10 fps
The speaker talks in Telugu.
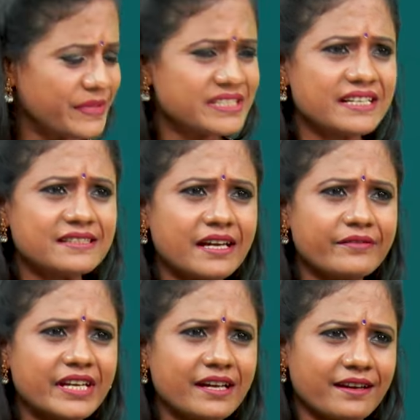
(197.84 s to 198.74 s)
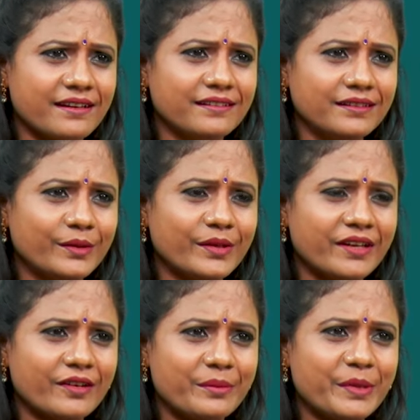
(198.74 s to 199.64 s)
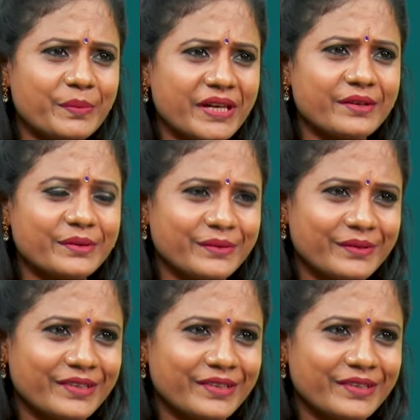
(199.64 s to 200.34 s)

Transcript: మిసెస్ అన్వికానా సో నాకు స్క్రీన్ నేమ్